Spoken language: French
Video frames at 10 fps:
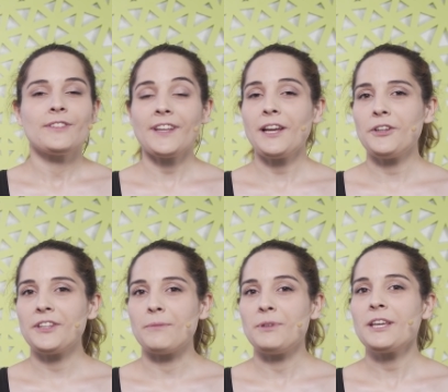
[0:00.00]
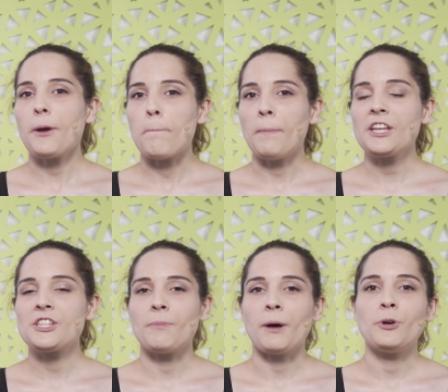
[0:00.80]
Silent Gaming,
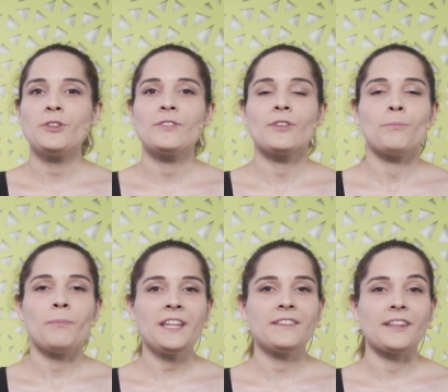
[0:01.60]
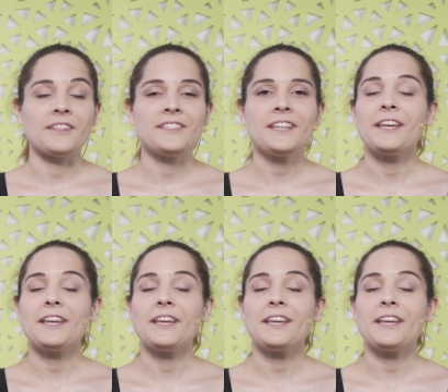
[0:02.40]
March Marmots, My Insanity